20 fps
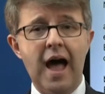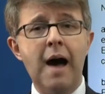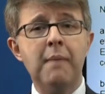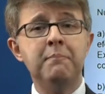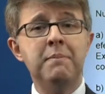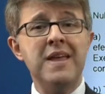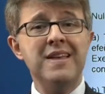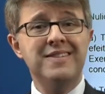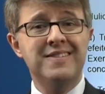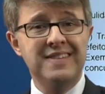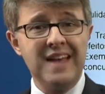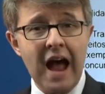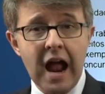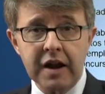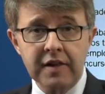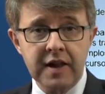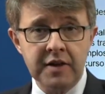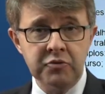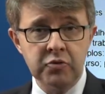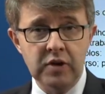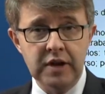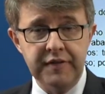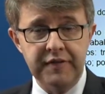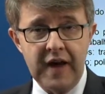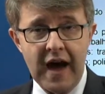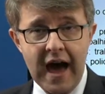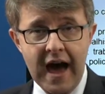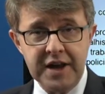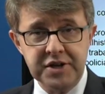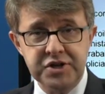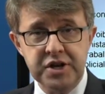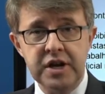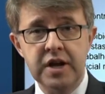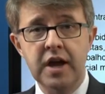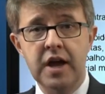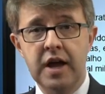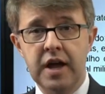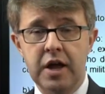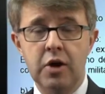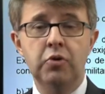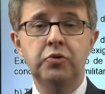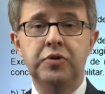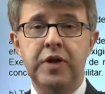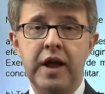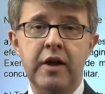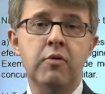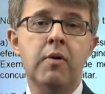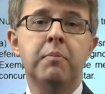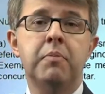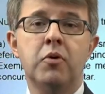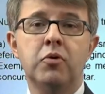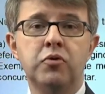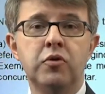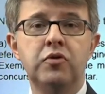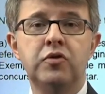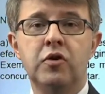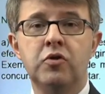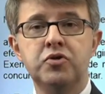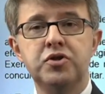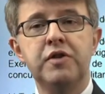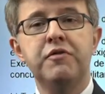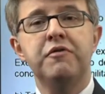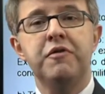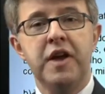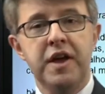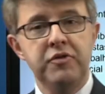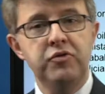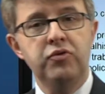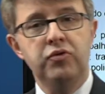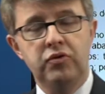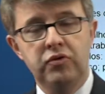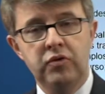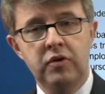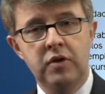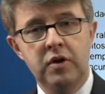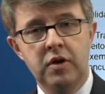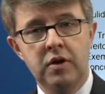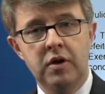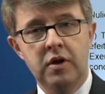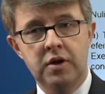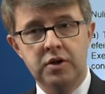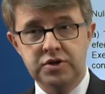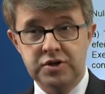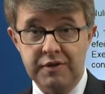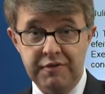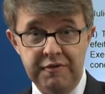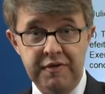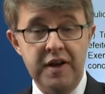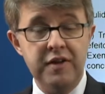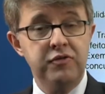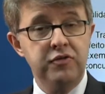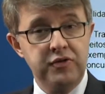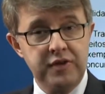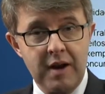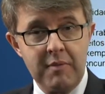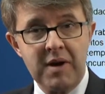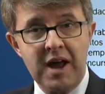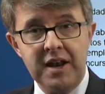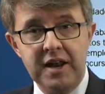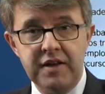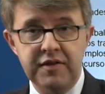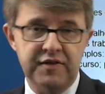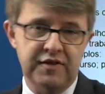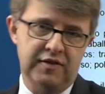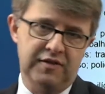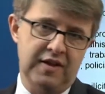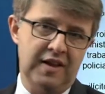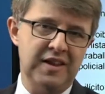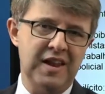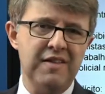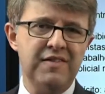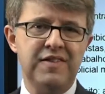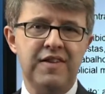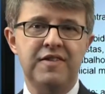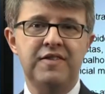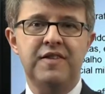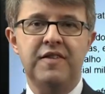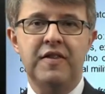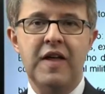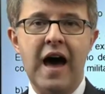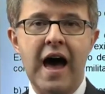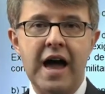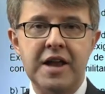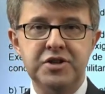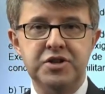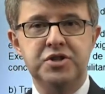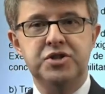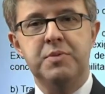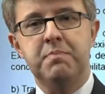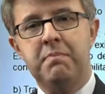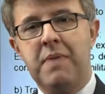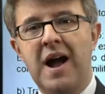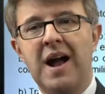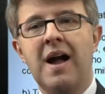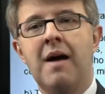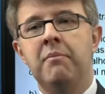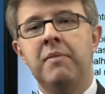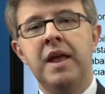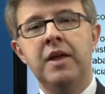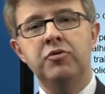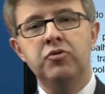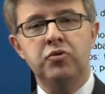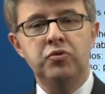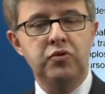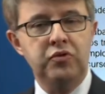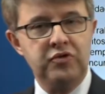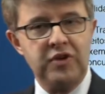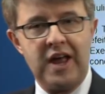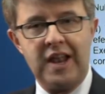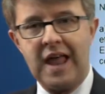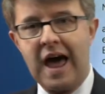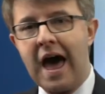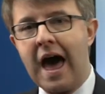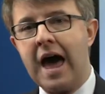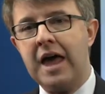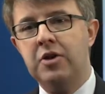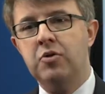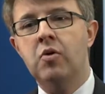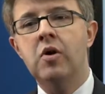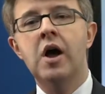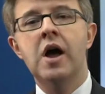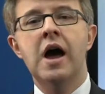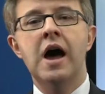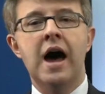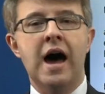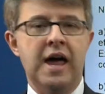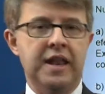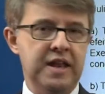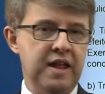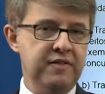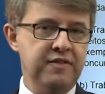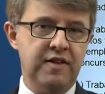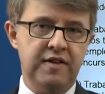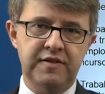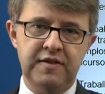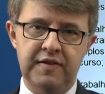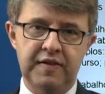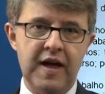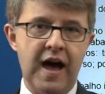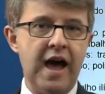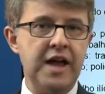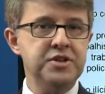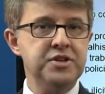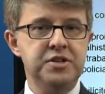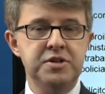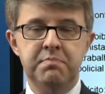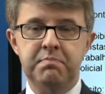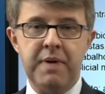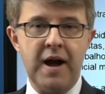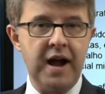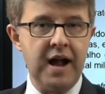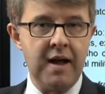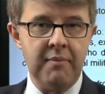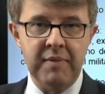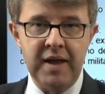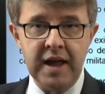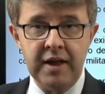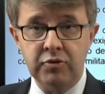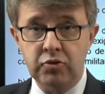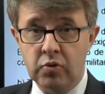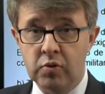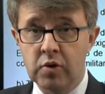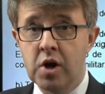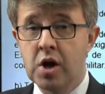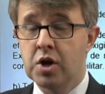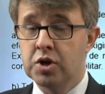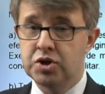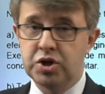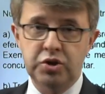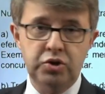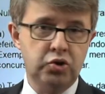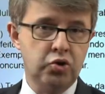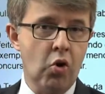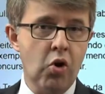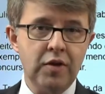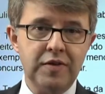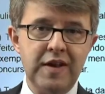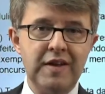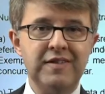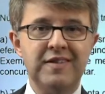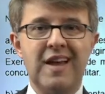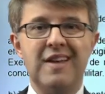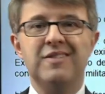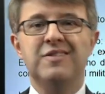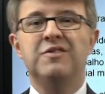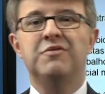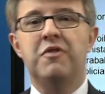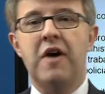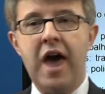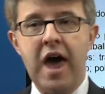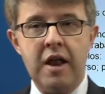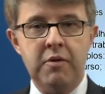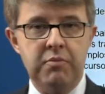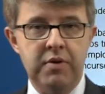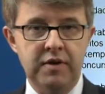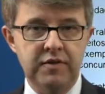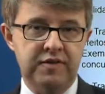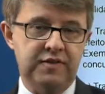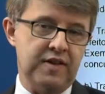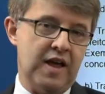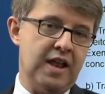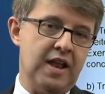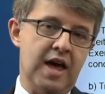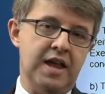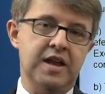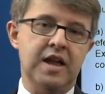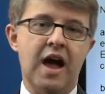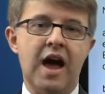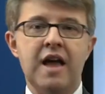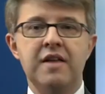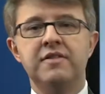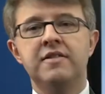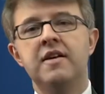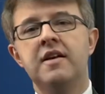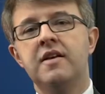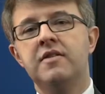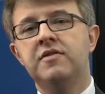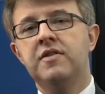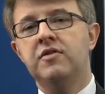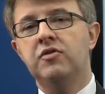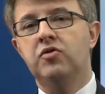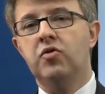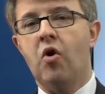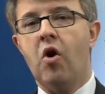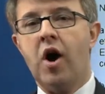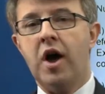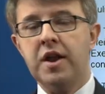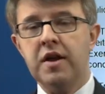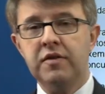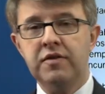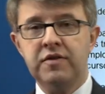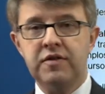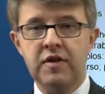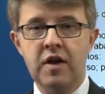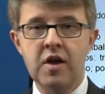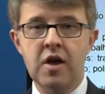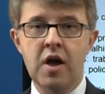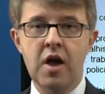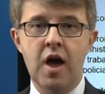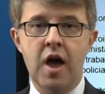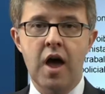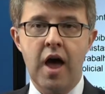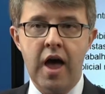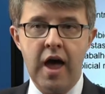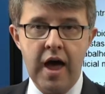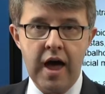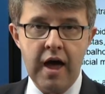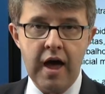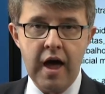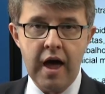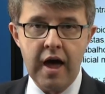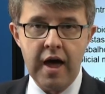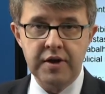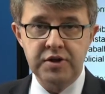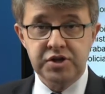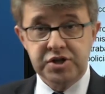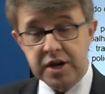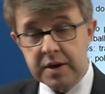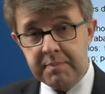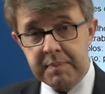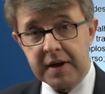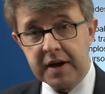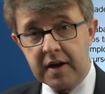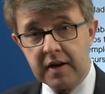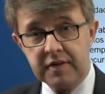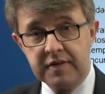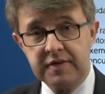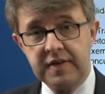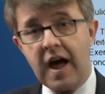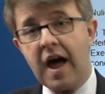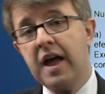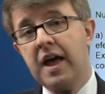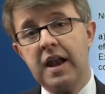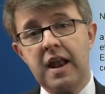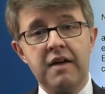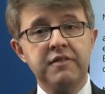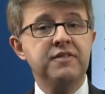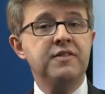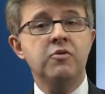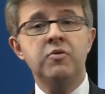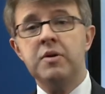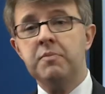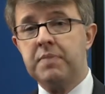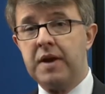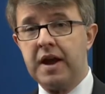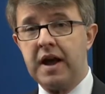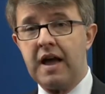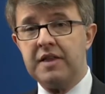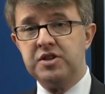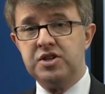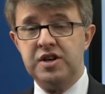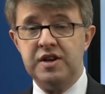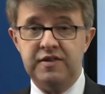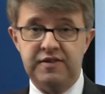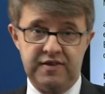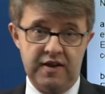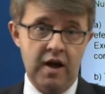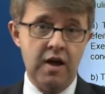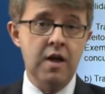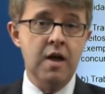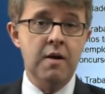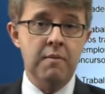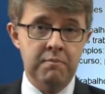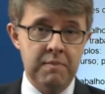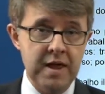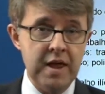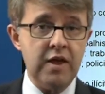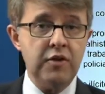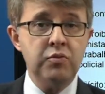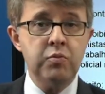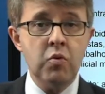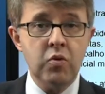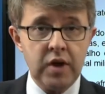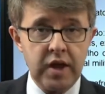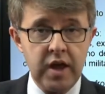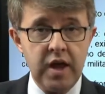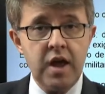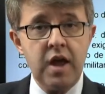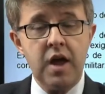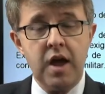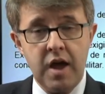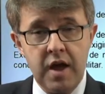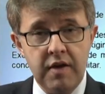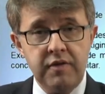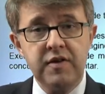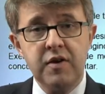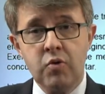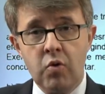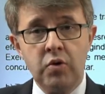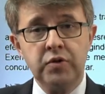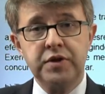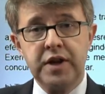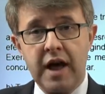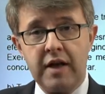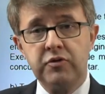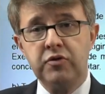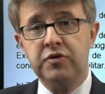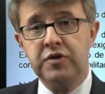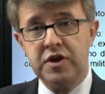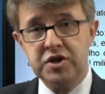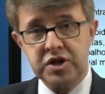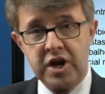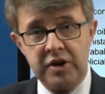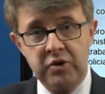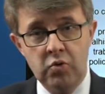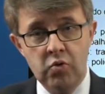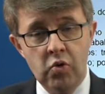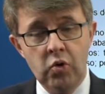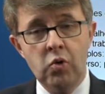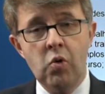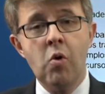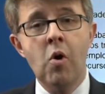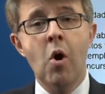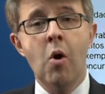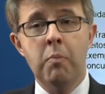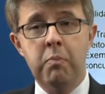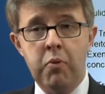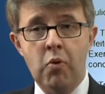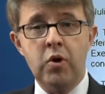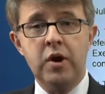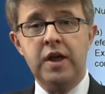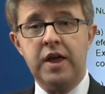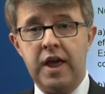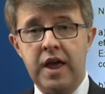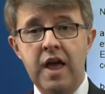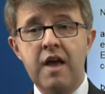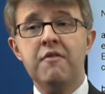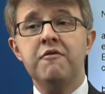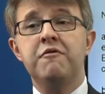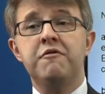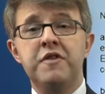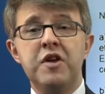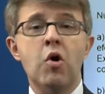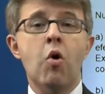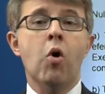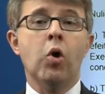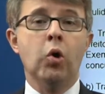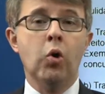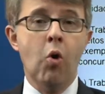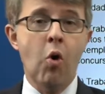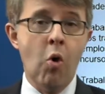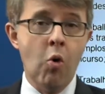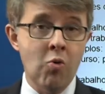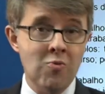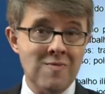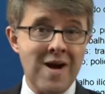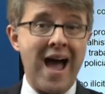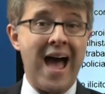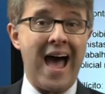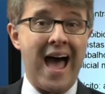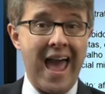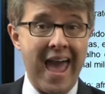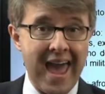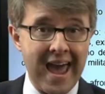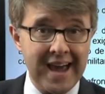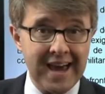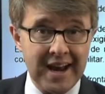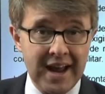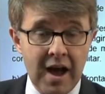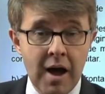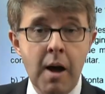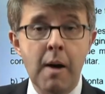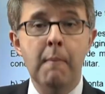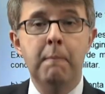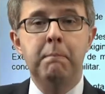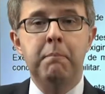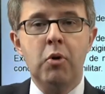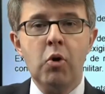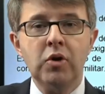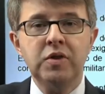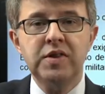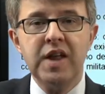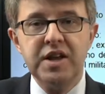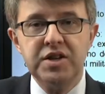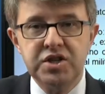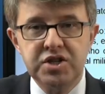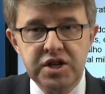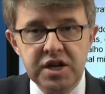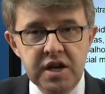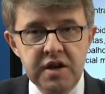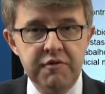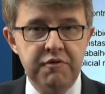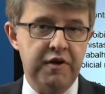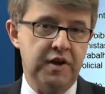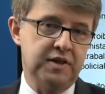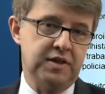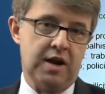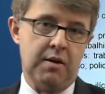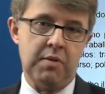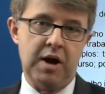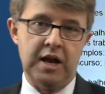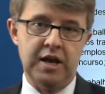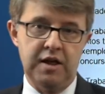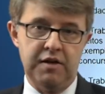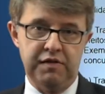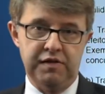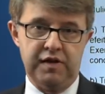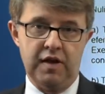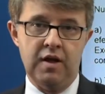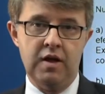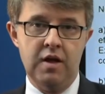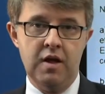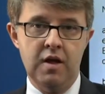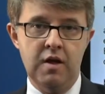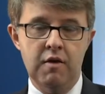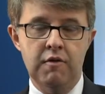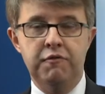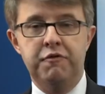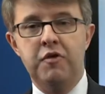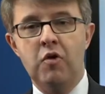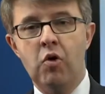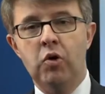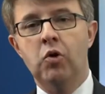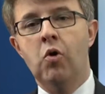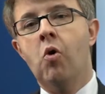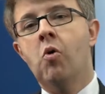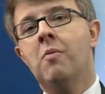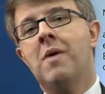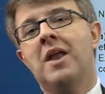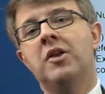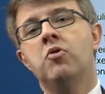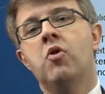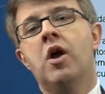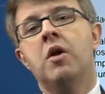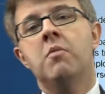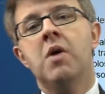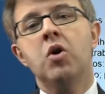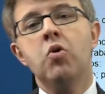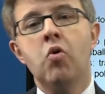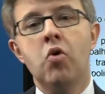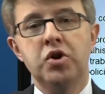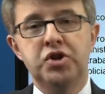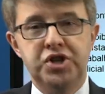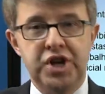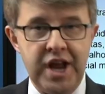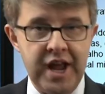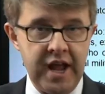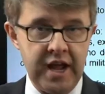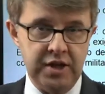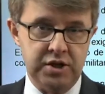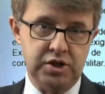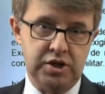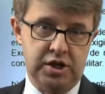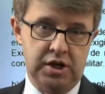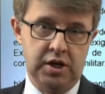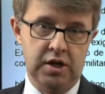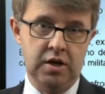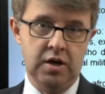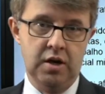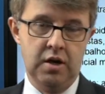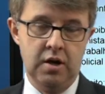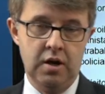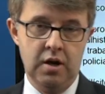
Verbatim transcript: apesar da nulidade, eu tenho a produção de efeitos, de efeitos trabalhistas, a necessidade de pagamento do salário, a necessidade de pagamento de todas as verbas salariais e rescisórias é, típicas da relação empregatícia, mesmo que esse contrato seja nulo porque violou uma regra protetiva trabalhista, violou uma norma cogente.